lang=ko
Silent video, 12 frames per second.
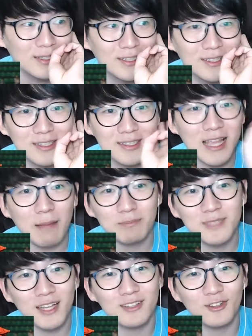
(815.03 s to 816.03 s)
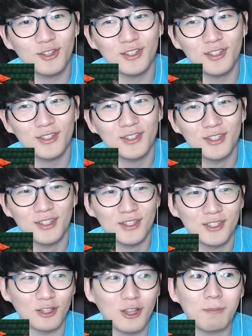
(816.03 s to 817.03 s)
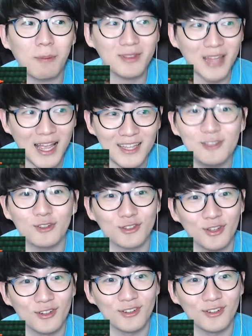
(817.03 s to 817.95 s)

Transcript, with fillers: 3차전을 8번 다 이겼어요.